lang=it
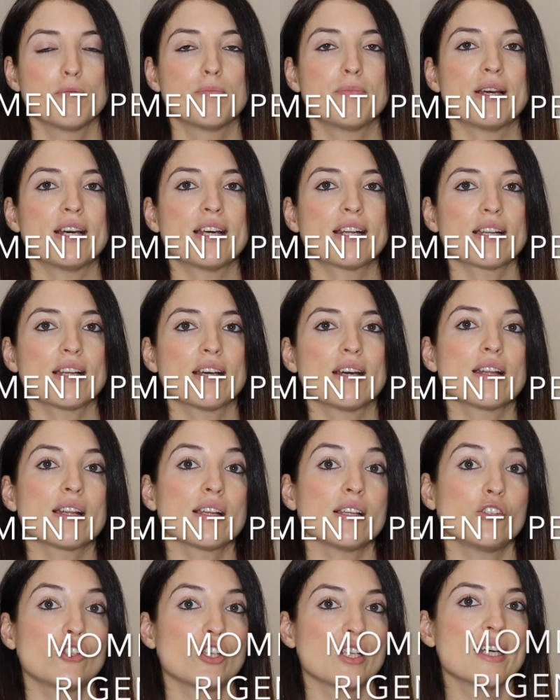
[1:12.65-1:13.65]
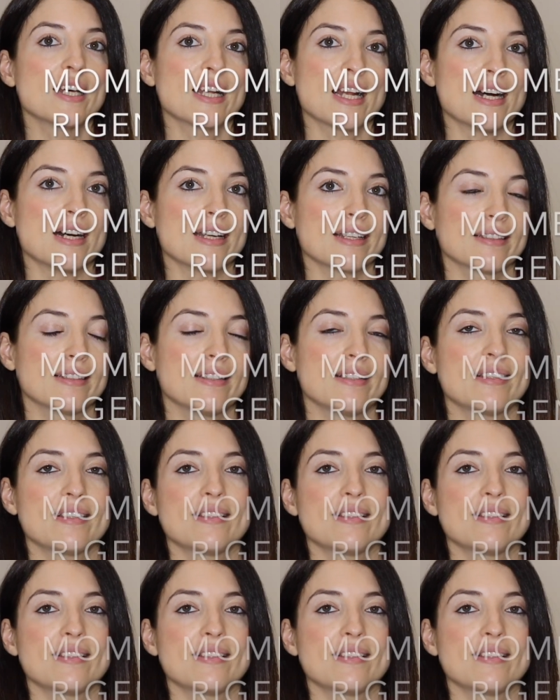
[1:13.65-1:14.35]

per rigenerarti.